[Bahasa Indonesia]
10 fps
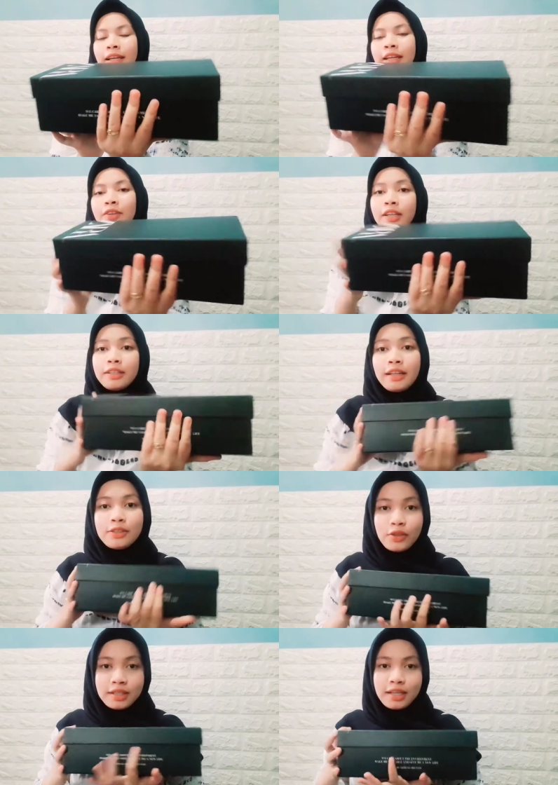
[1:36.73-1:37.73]
udah kita
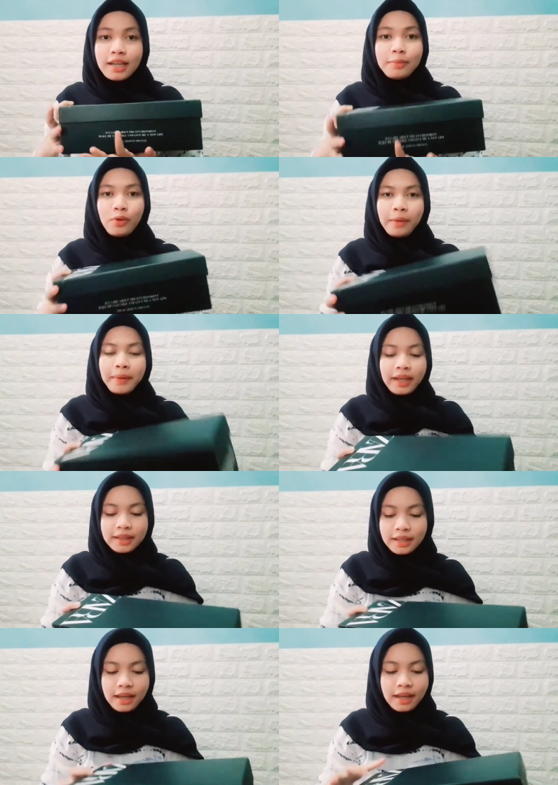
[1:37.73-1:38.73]
langsung aja ya buka
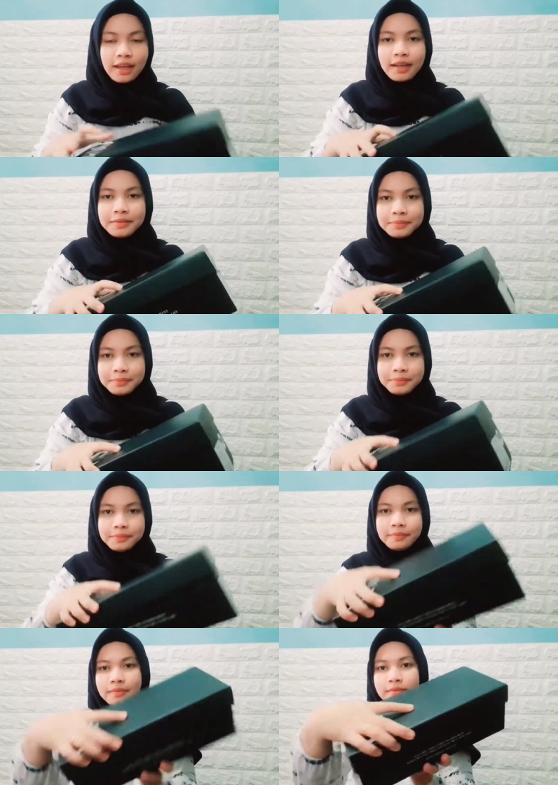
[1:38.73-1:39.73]
paketnya
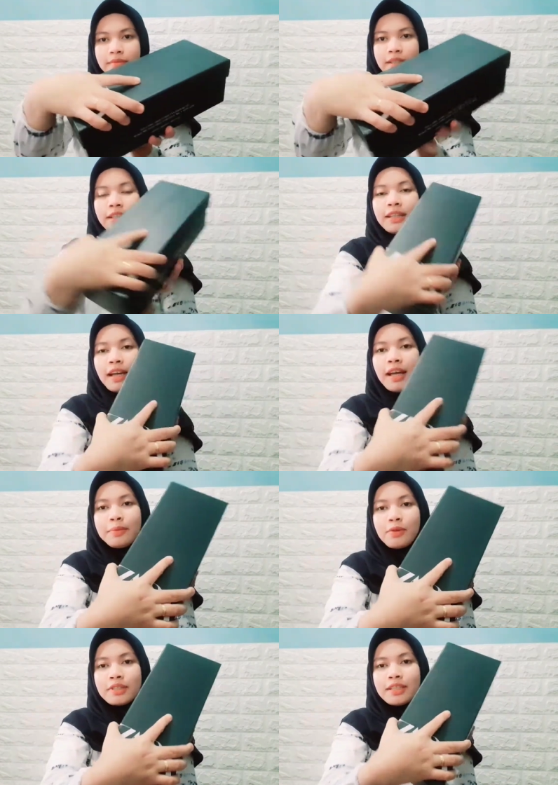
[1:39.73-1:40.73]
kita
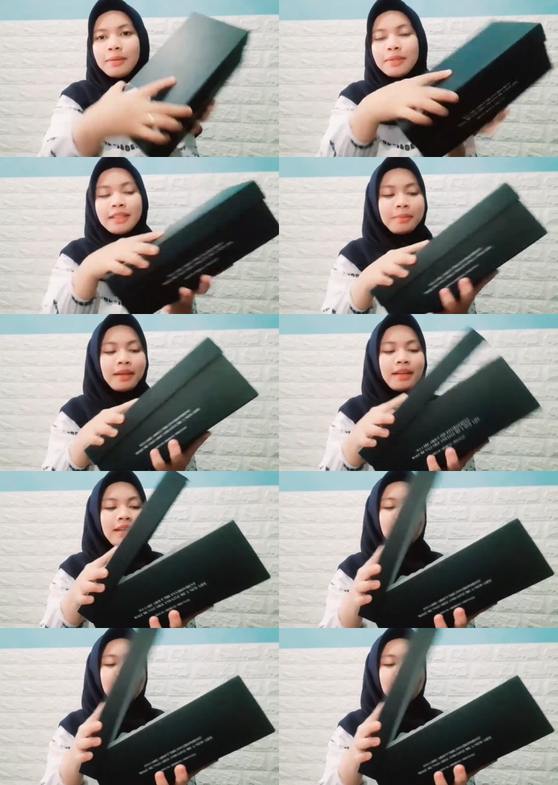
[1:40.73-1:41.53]
unboxing sama-sama